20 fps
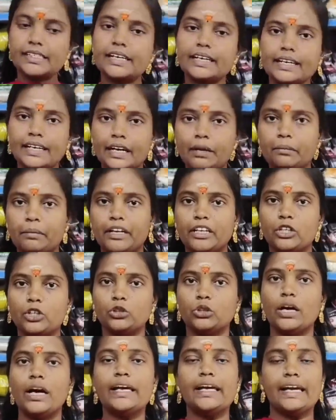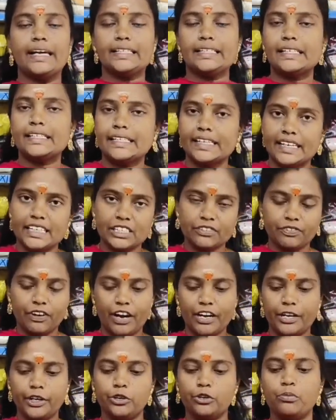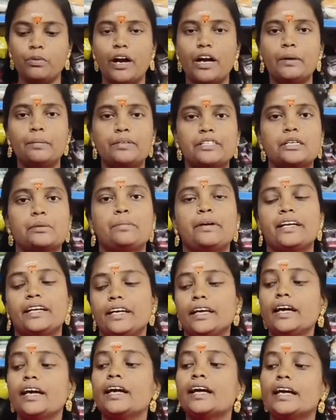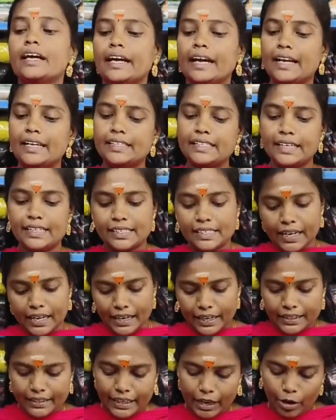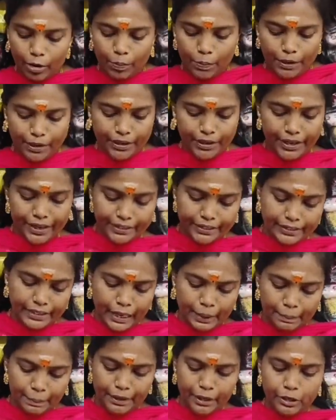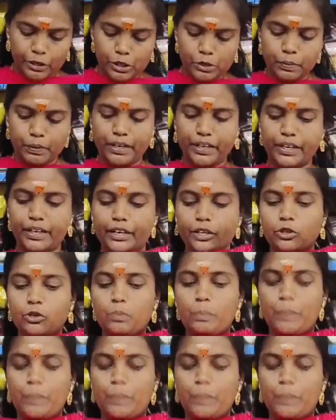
ஹண்ட்ரட் மட்டும் தான் எக்ஸல் சைஸ் ஃபார்ட்டி டூ பாடி மெஷர்மெண்ட் எல் சைஸ்காரங்க தேவைப்படுறவங்க எடுத்து டக் பண்ணி யூஸ் பண்ணிக்கலாம் இதுவும்